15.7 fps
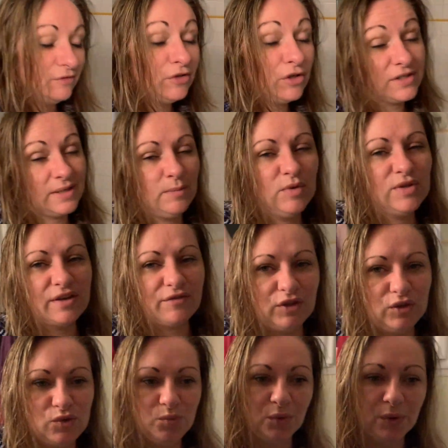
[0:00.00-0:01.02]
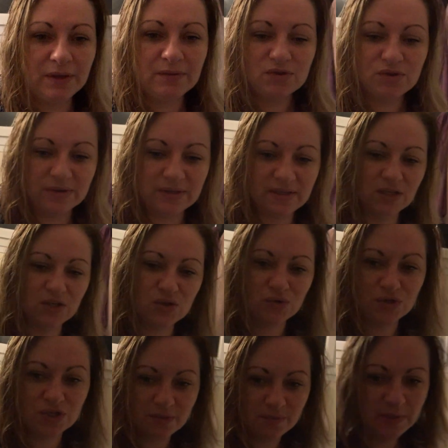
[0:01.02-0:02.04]
forcément ça fait du bruit. Je vais essayer de
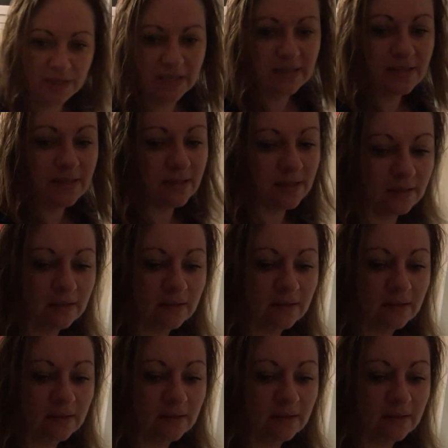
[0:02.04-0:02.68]
changer de pièce.